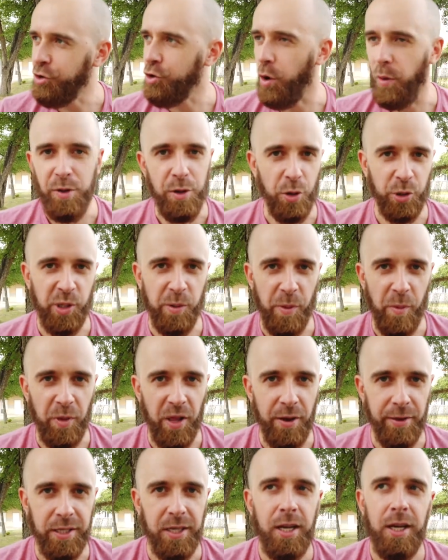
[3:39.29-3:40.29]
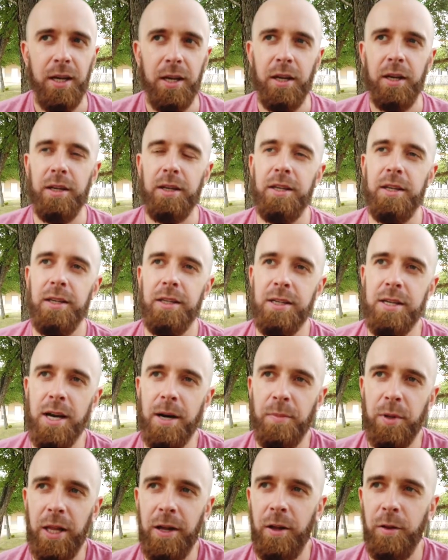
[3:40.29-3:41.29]
еще немножко поплавать. И
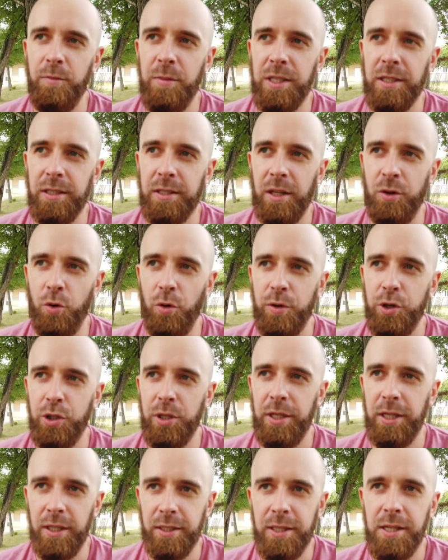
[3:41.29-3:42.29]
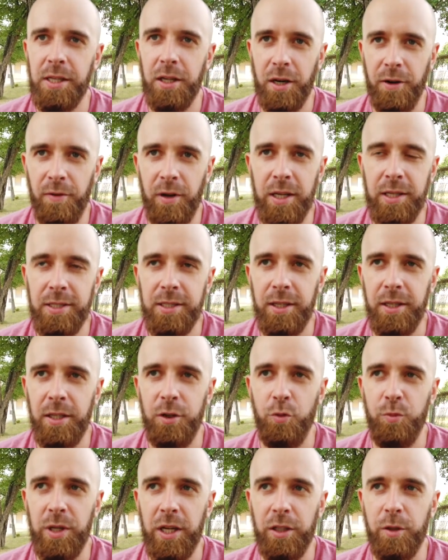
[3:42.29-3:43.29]
я плавал безостановочно, я тренировался,
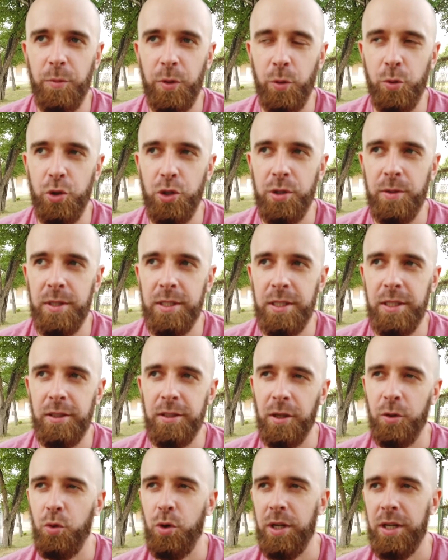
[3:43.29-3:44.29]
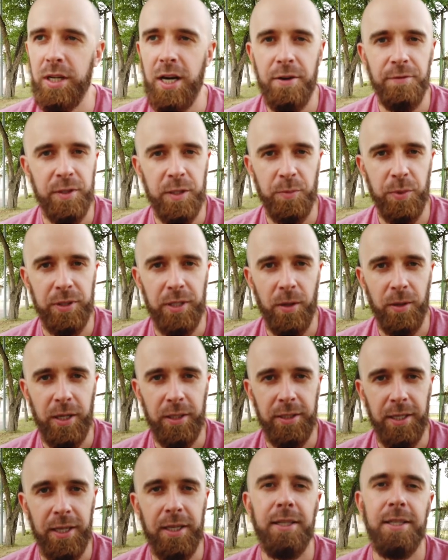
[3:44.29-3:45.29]
и у меня это получилось. И такой кайф испытал,
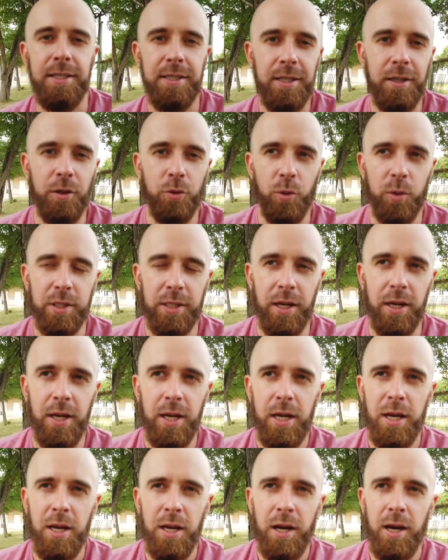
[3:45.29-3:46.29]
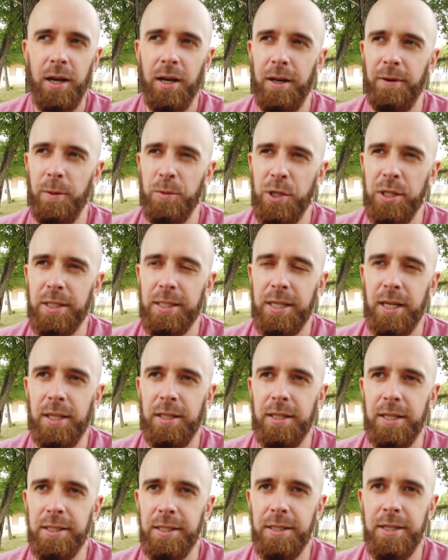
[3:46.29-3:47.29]
когда я достиг эту цель. А вообще
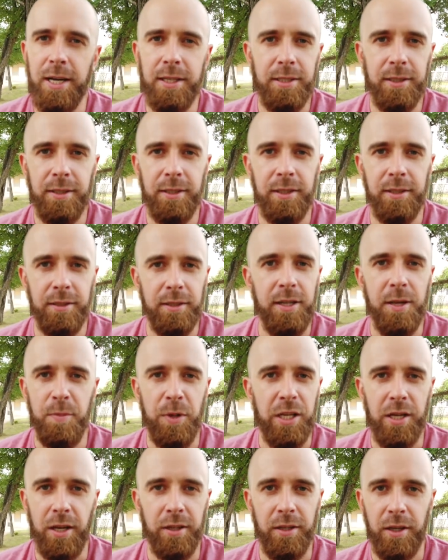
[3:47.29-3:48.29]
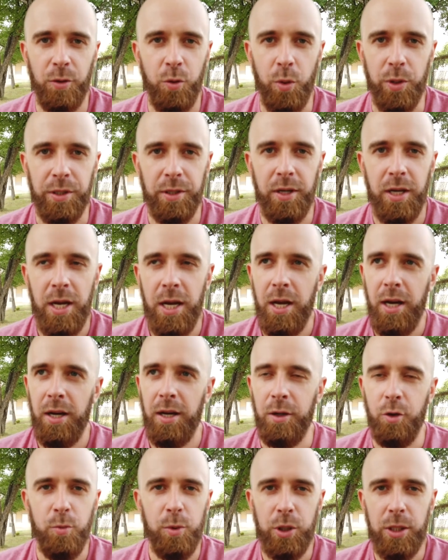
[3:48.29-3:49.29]
цели достигать это для меня наркотик.
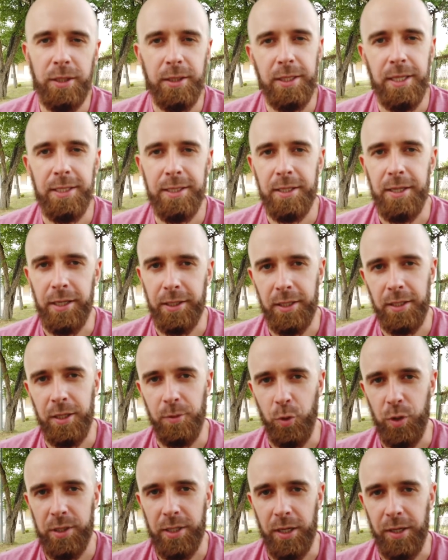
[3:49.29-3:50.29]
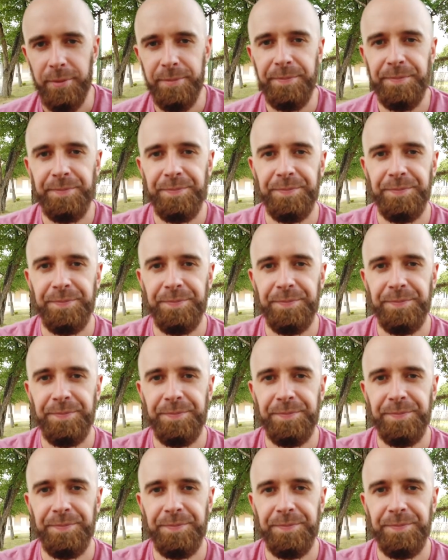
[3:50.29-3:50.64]
А любишь ли ты достигать какие-нибудь цели?